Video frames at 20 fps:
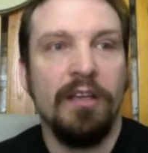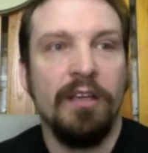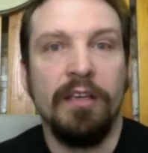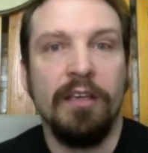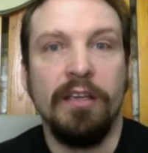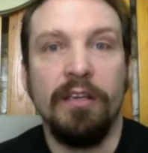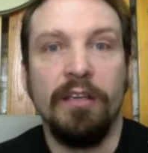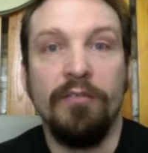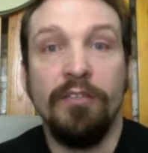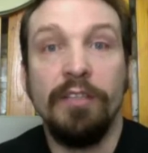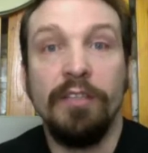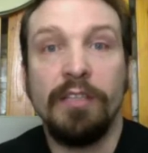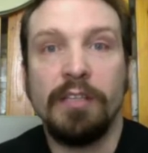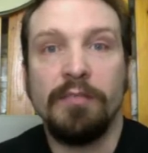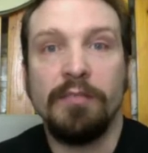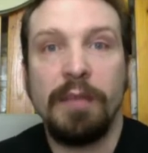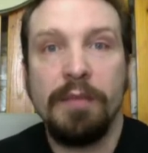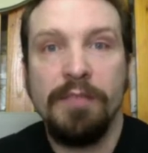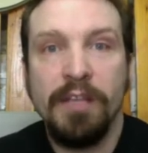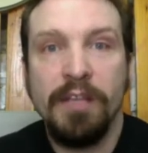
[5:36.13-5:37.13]
И вот
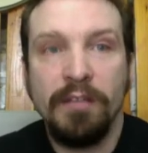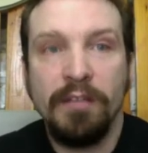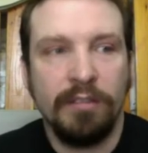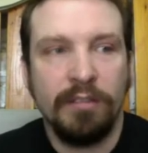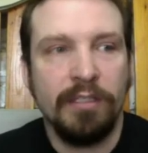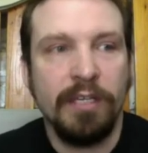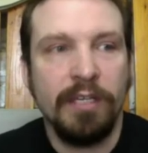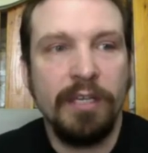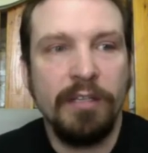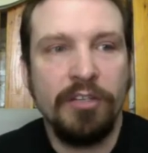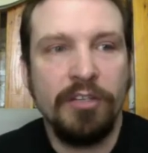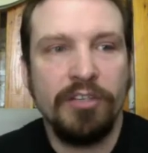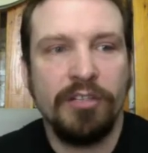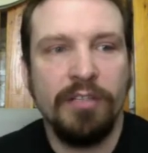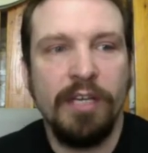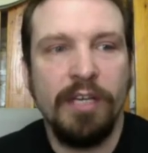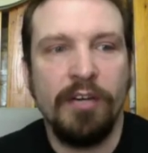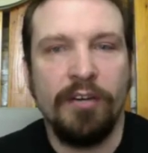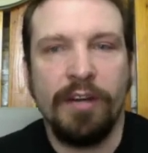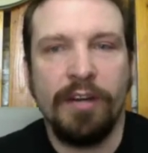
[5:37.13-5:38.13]
этот момент я
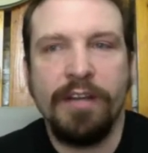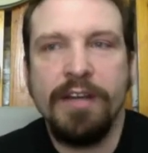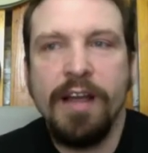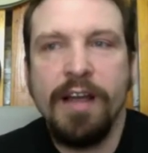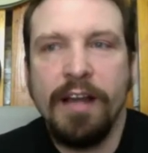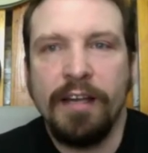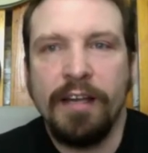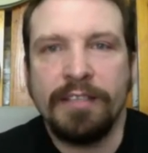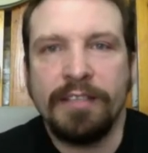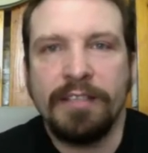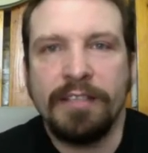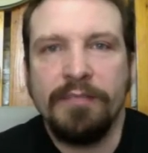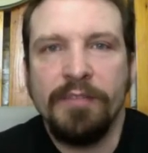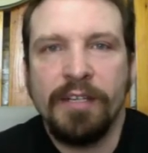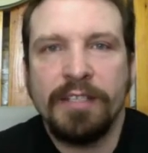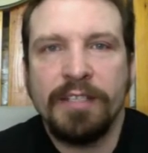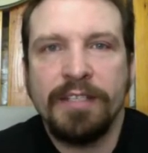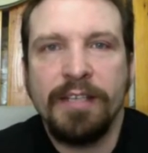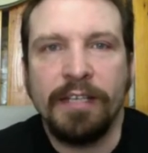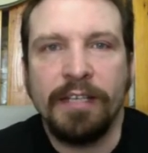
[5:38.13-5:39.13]
начинаю реально
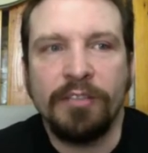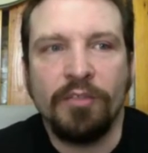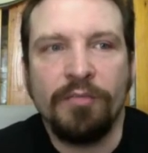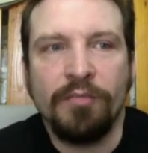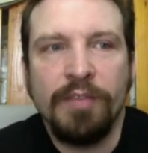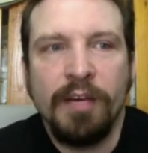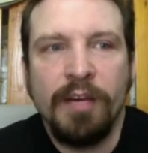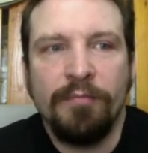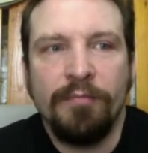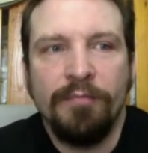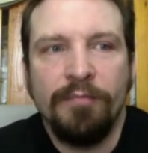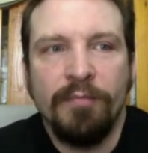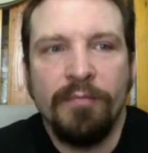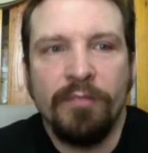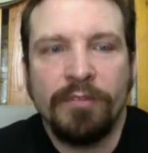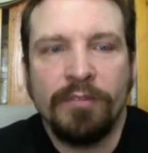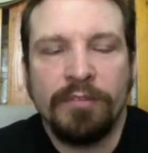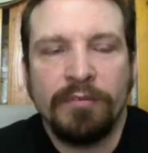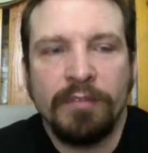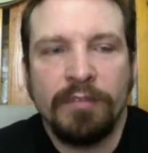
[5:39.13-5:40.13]
замерзать. У меня,
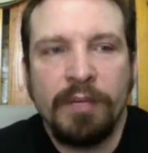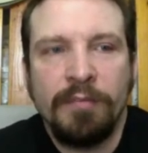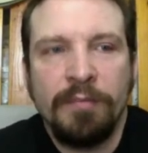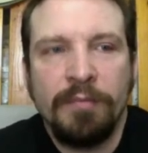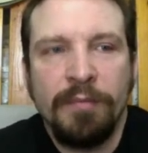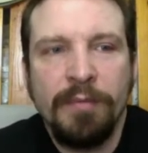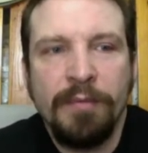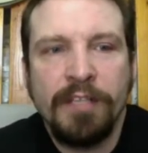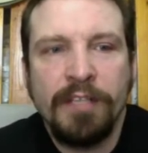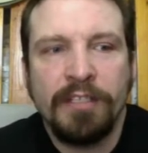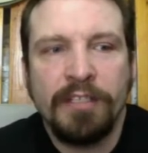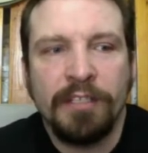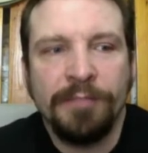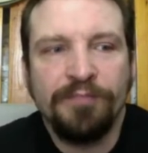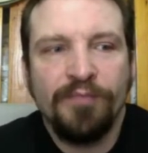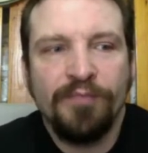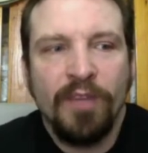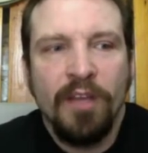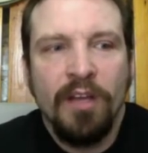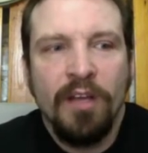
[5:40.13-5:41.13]
вот, как бы, понимаете,
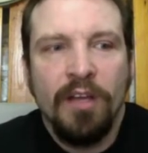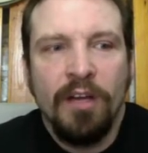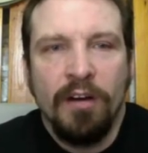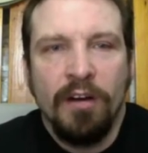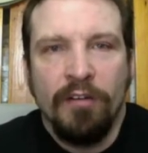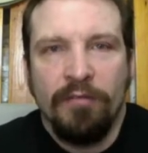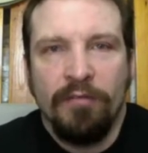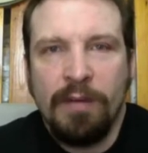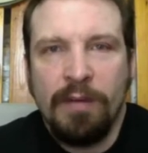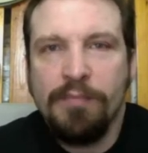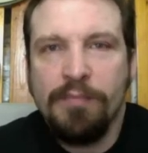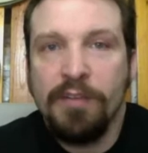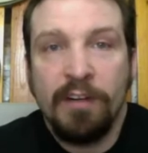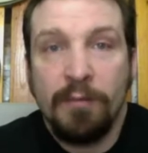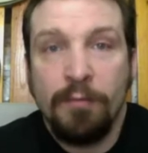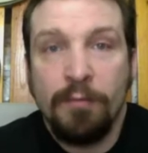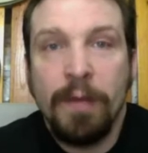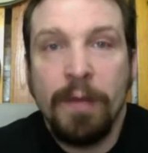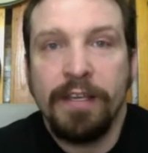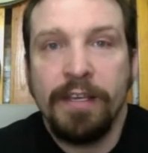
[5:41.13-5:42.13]

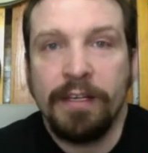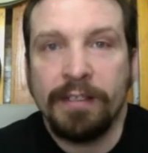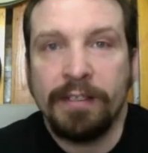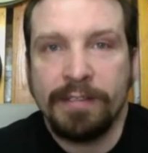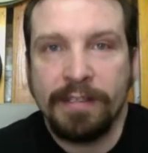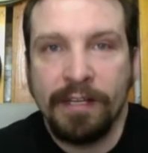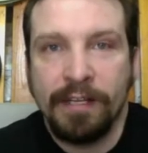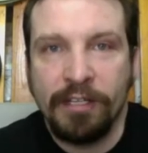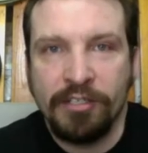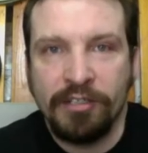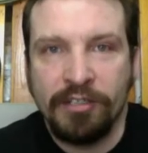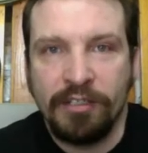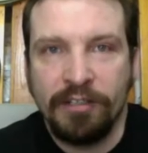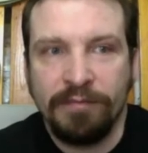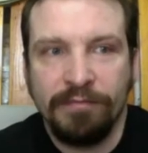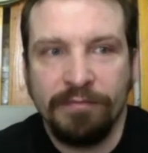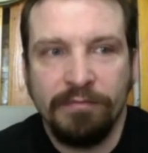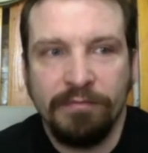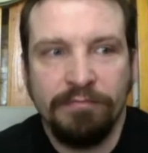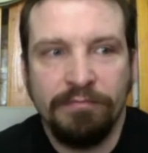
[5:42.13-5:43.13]
во-первых, паника
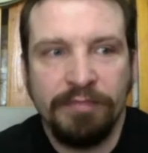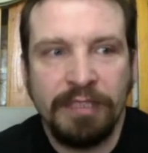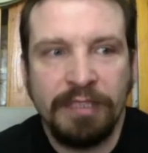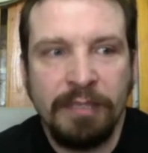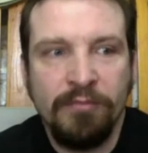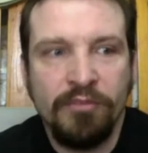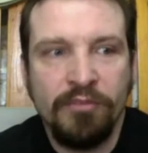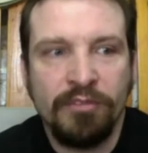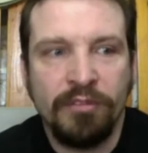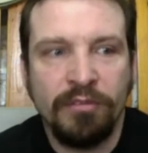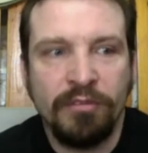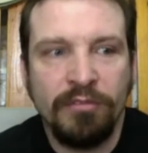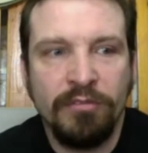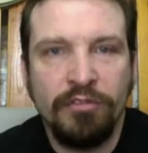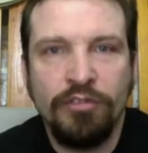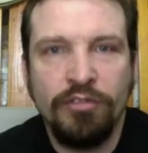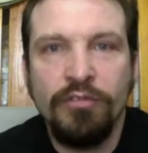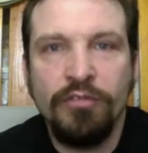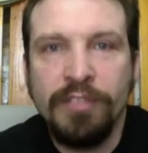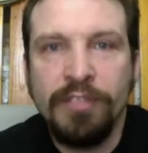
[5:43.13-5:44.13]
страшная. Потому что
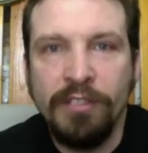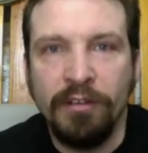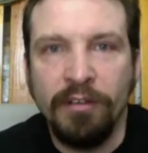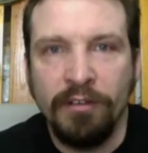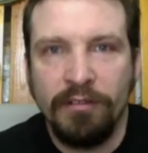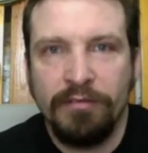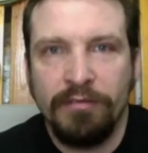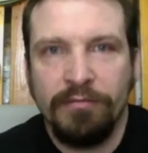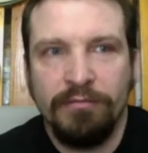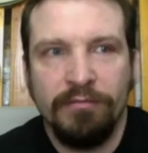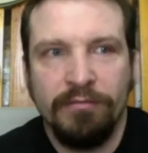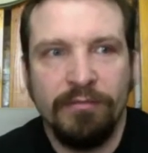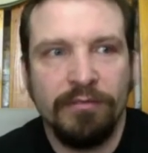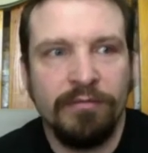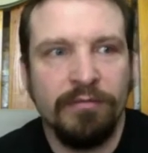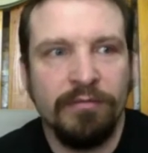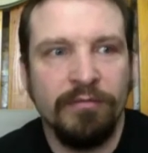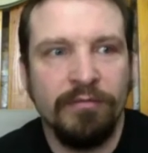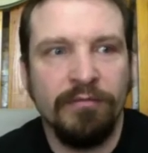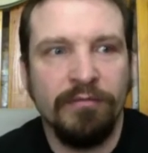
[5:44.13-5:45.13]
что делать? Вот,
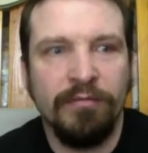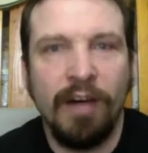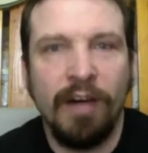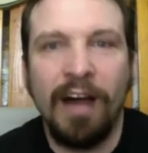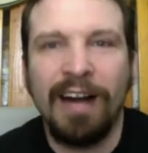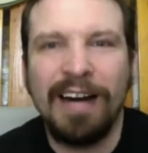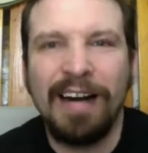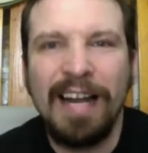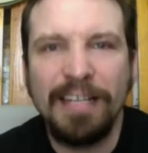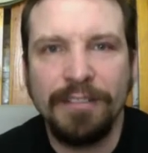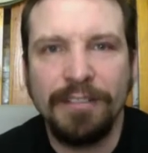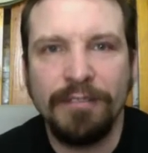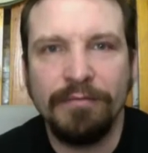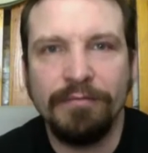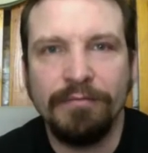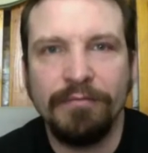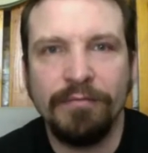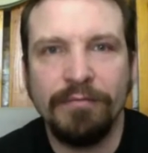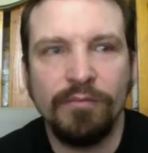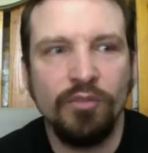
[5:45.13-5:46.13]
орать
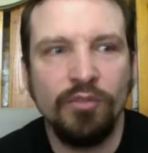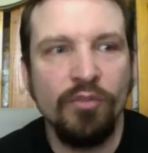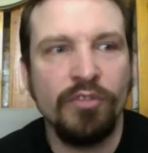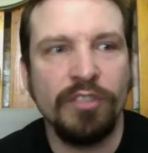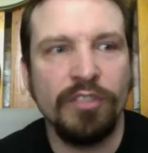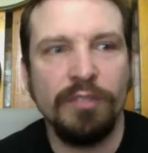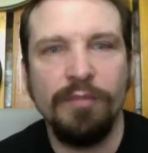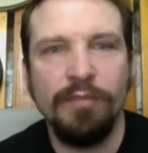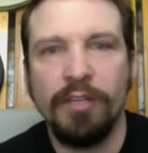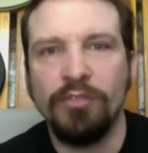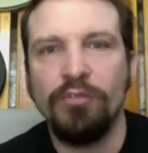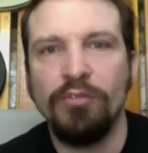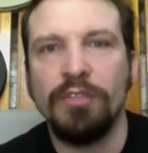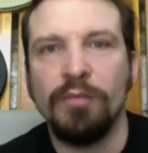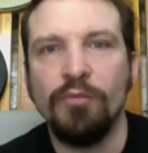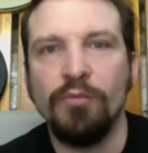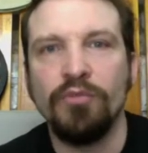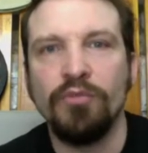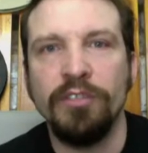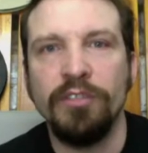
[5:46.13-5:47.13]
тоже тебя кто
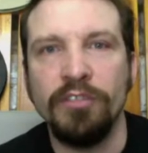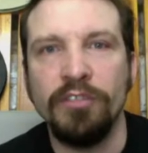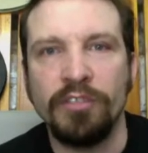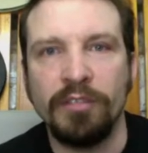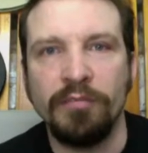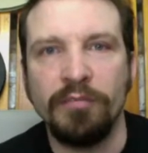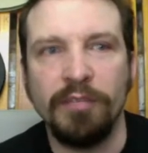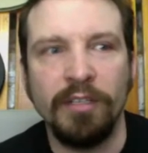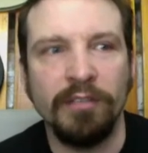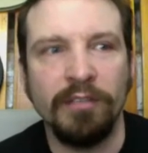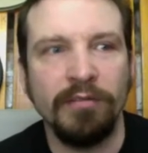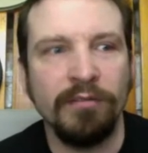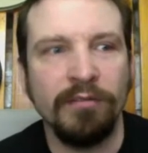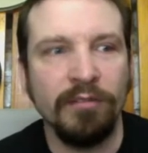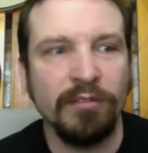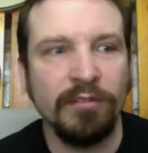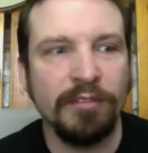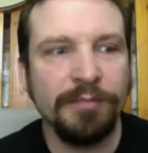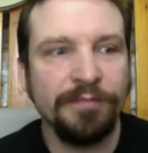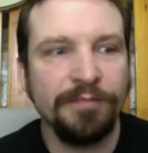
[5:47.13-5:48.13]
там услышит, блин.
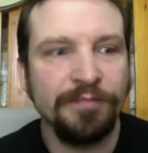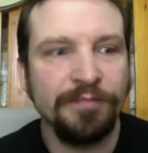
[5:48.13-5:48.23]
Вот. А,